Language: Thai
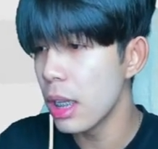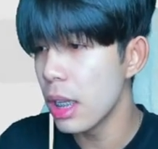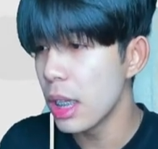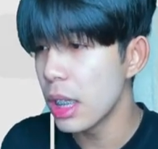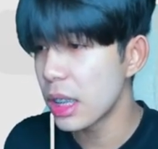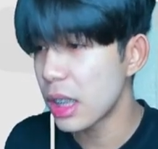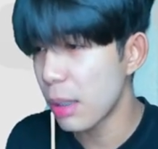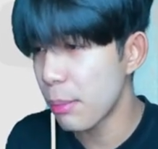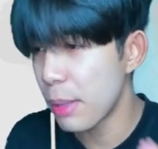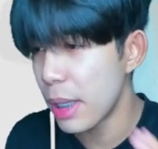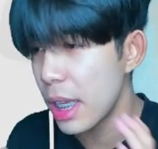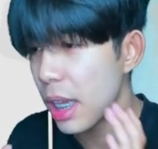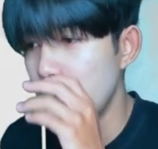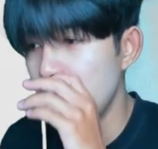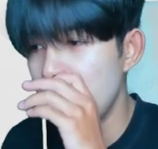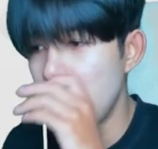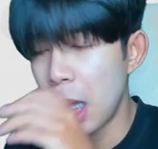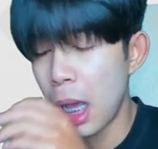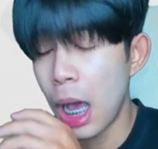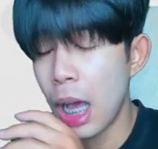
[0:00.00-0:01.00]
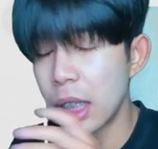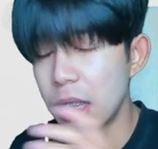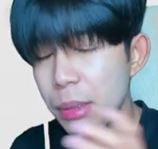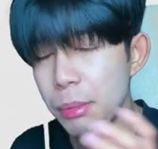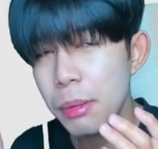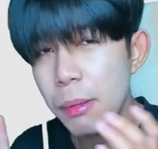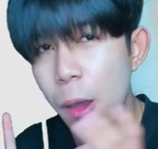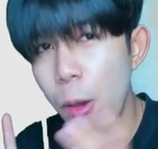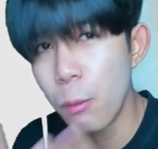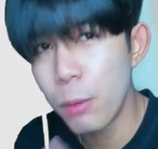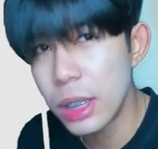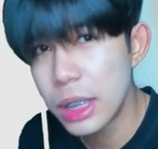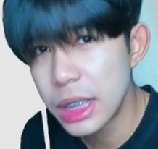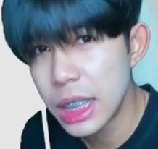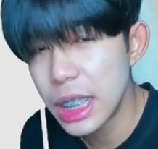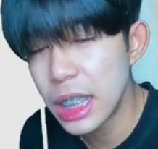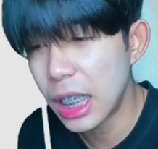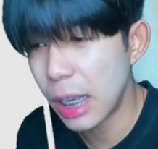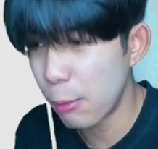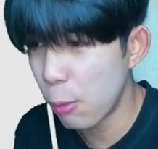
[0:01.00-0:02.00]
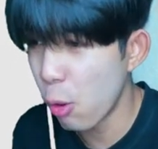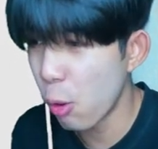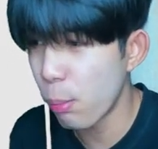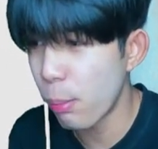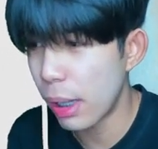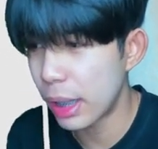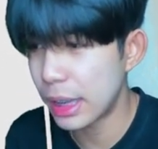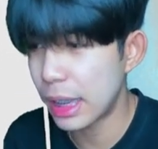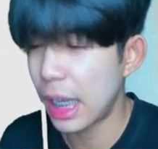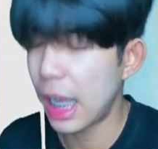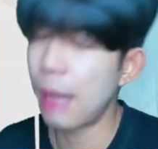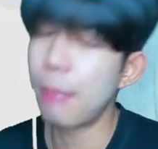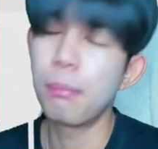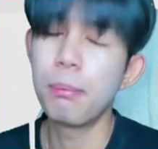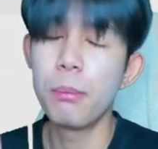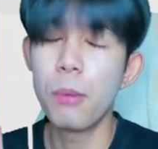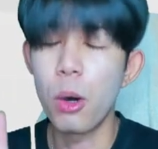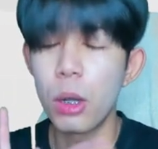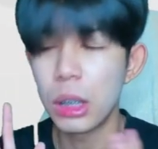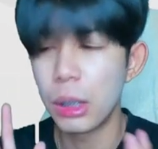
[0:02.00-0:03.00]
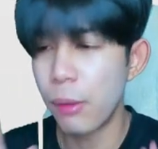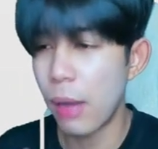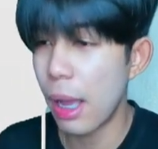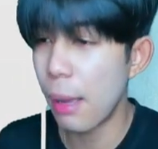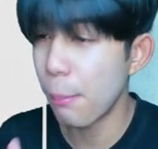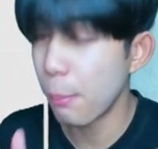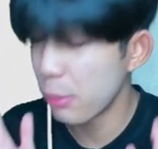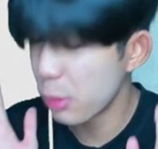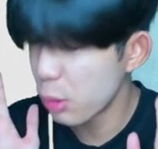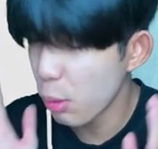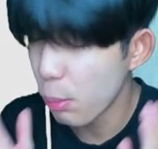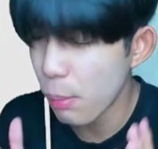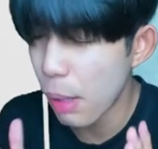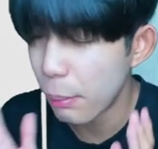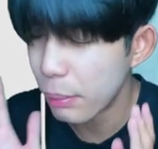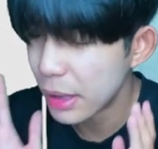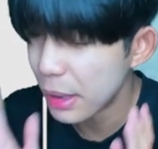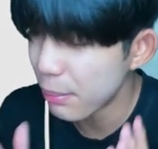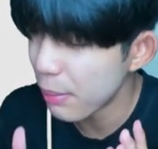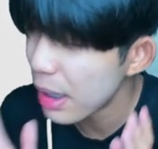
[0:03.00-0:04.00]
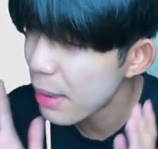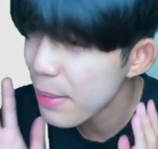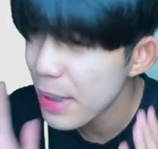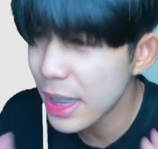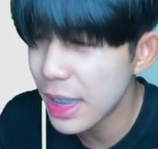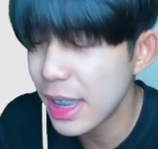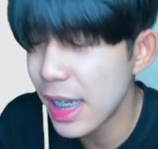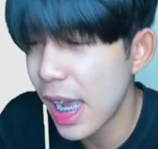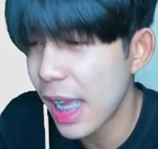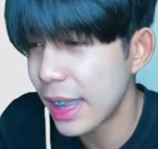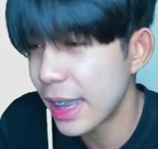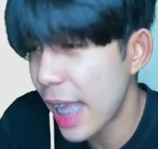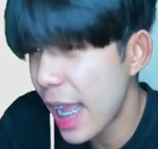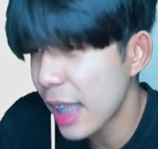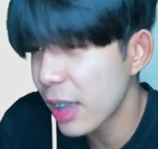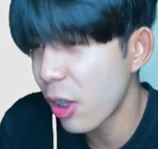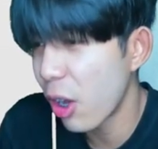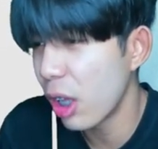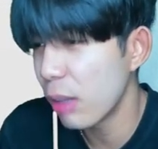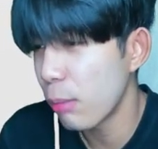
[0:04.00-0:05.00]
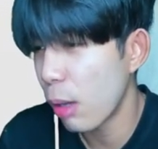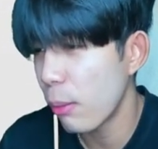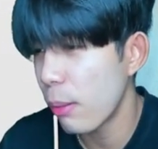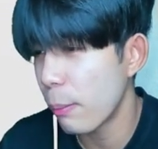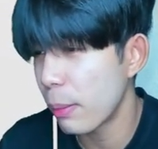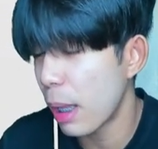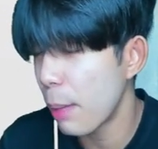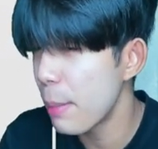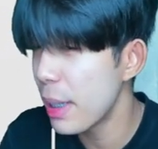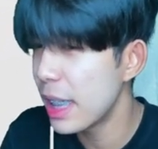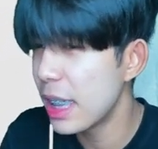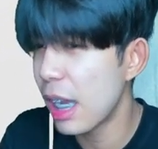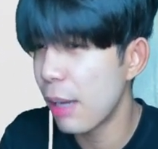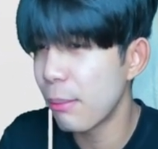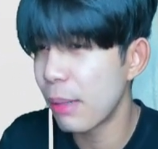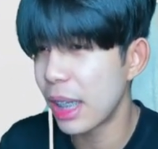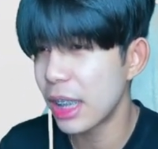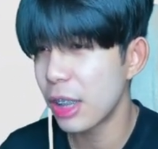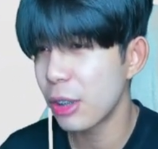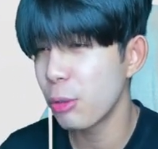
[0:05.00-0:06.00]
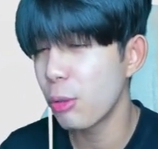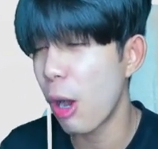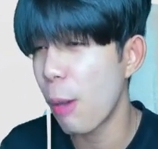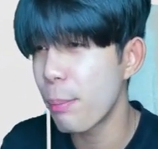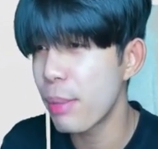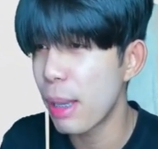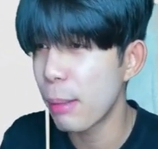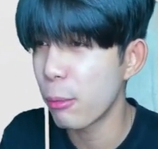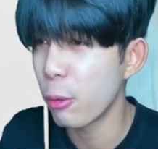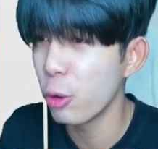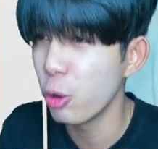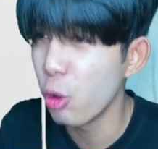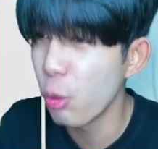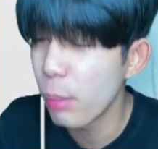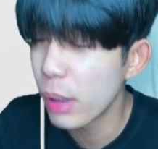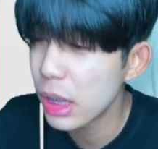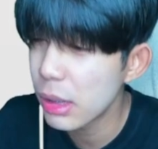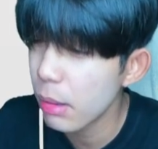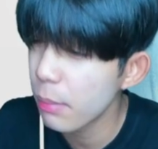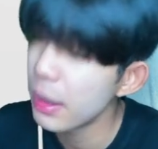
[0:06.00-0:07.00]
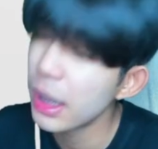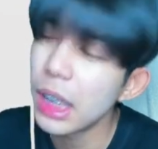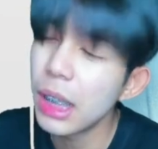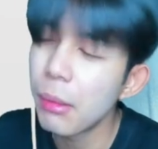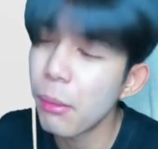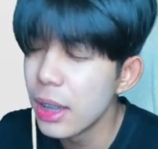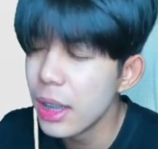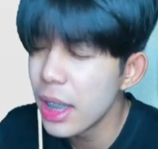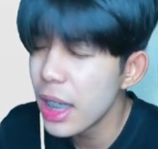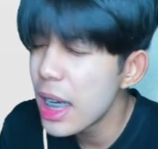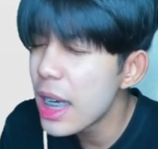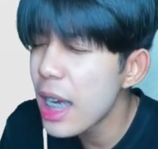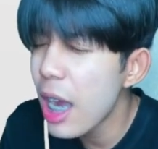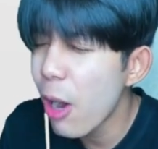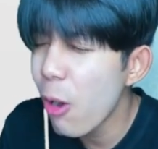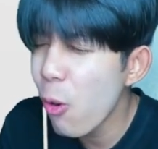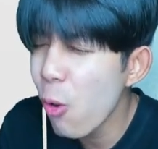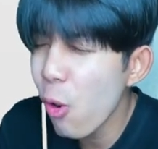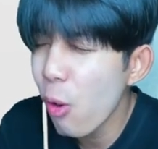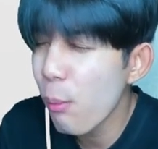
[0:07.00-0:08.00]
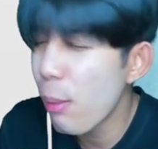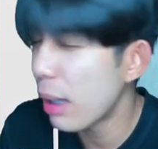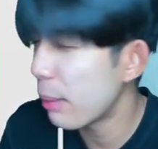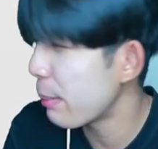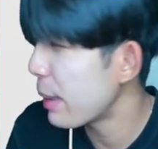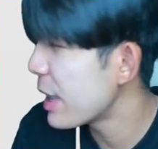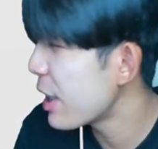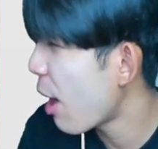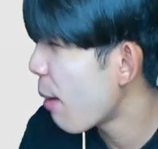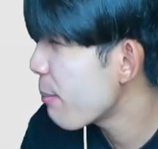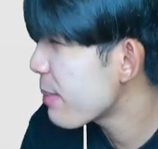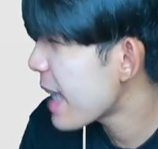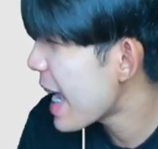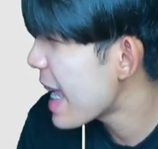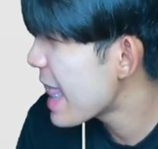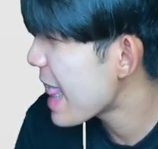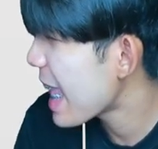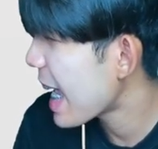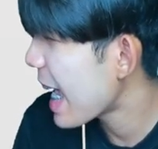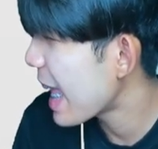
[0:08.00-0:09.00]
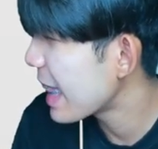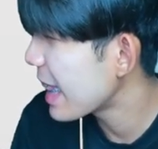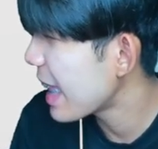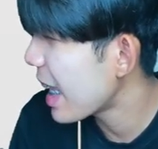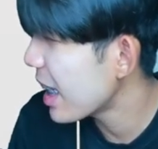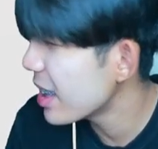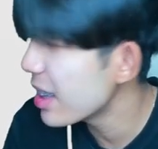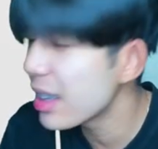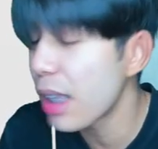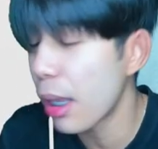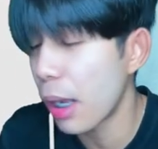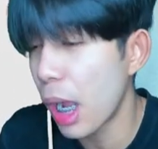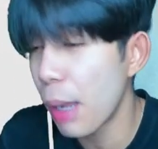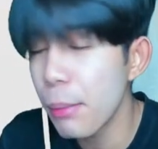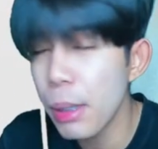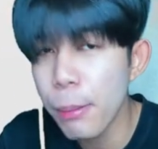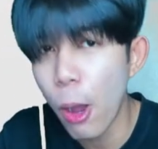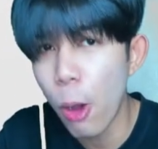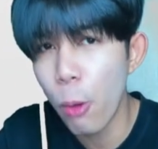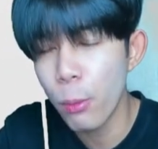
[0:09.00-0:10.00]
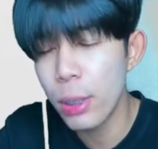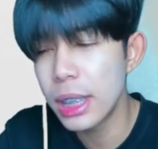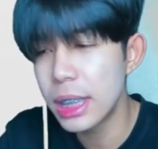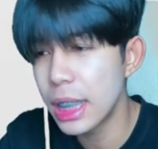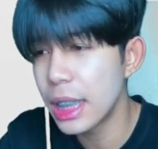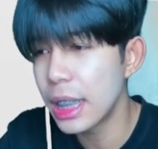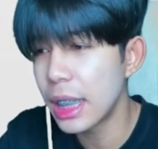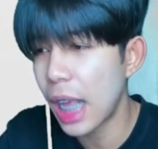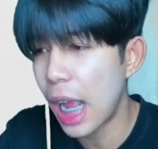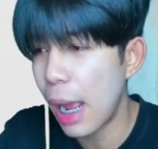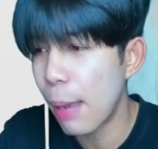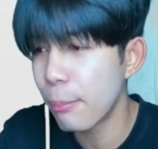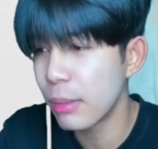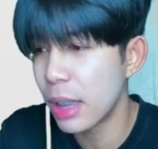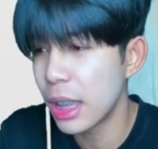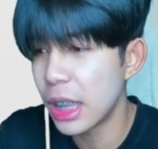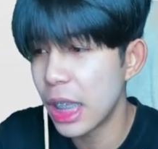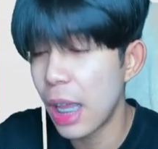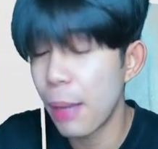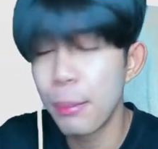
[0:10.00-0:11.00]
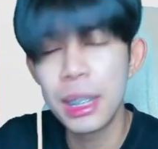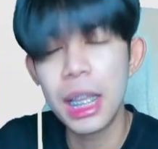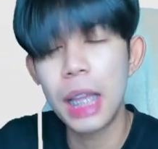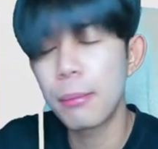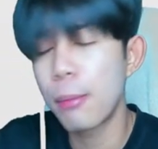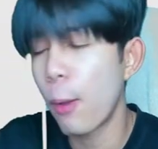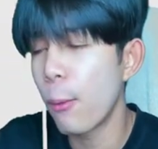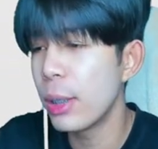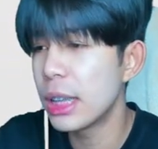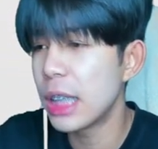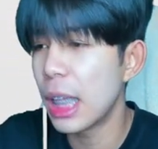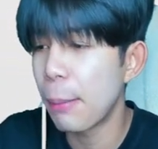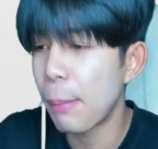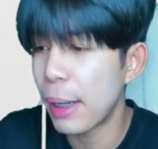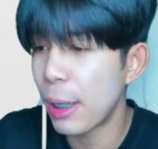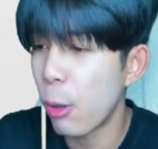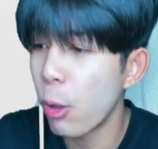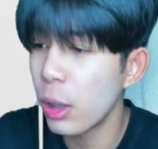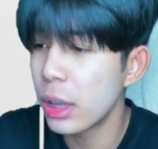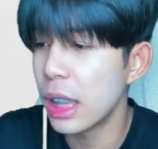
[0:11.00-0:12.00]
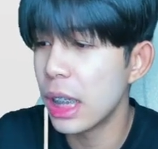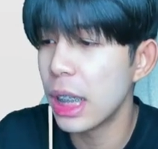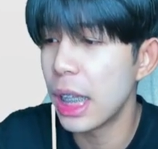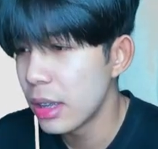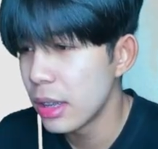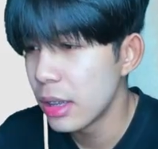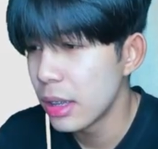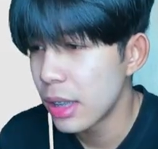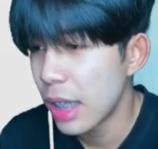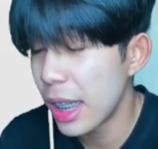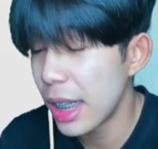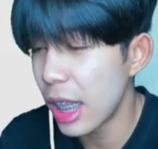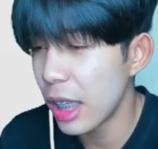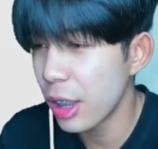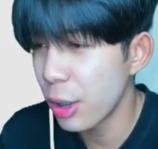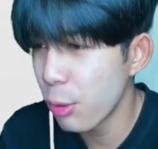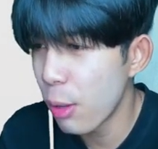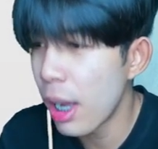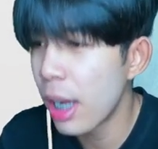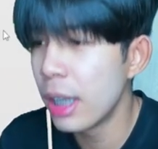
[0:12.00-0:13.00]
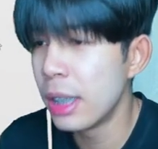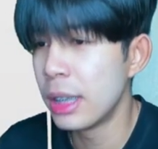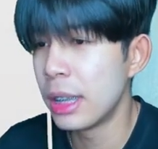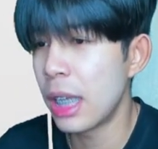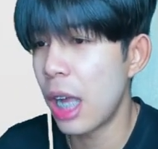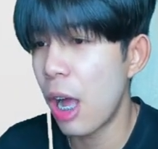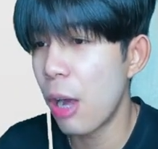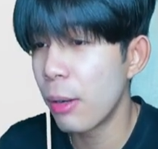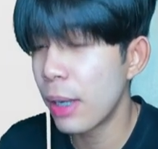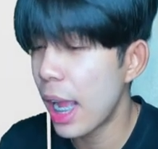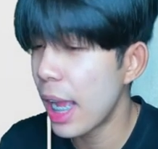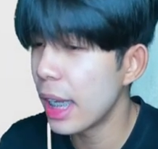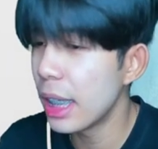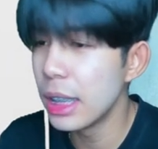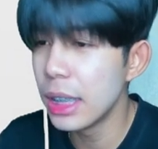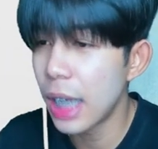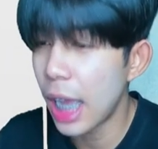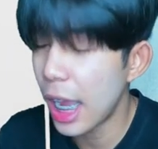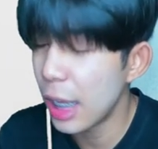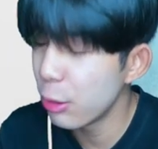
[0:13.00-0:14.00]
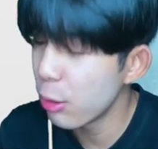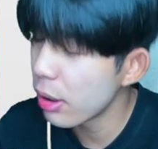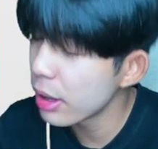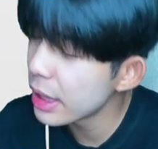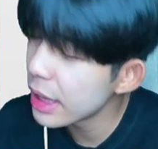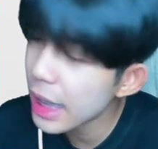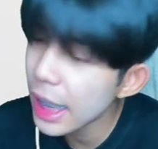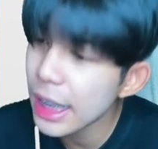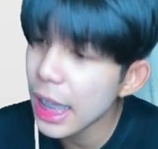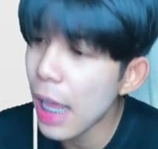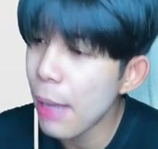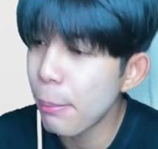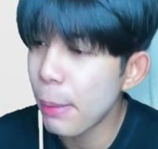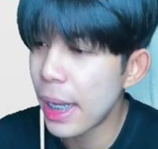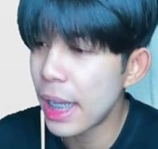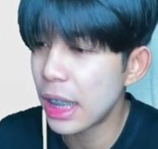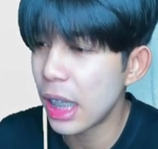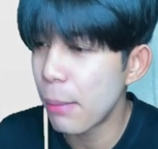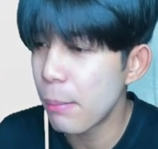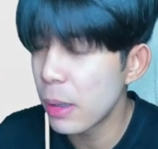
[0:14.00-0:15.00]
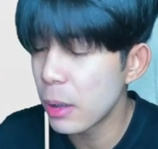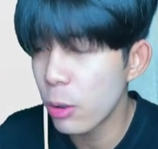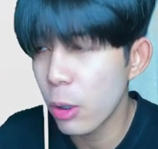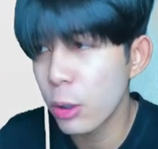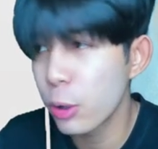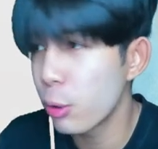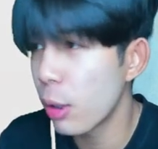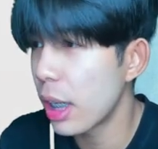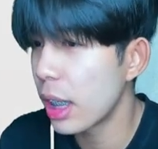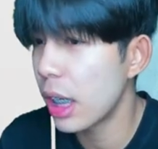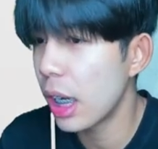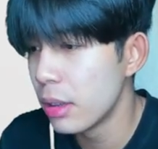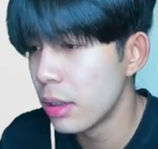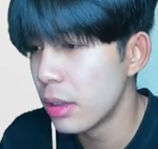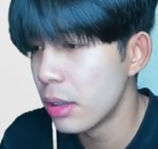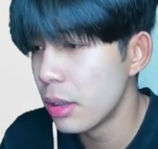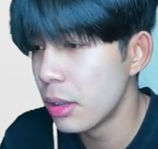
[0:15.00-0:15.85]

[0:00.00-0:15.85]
จะมีเผาวี4กับ6หมัดนะครับบอกเลยว่าสุ่มแบบนี้ไม่มีเกลือแน่นอนเพราะแบบถ้ามีเกลือมันก็จะดูเอาเปรียบคนดูไปใช่ไหมพี่ก็เลยว่าเอา6หมัดไปย้อมใจละกันนะแต่ก็มีเผาวี4นะครับในเนี้ยพี่ยัดเผาวี4ไปโคตรเยอะเลยก็แล้วแต่ดวงเอาง่ายคือใครดวงดีก็ได้ไปถ้ามึงดวงซวยก็แบบ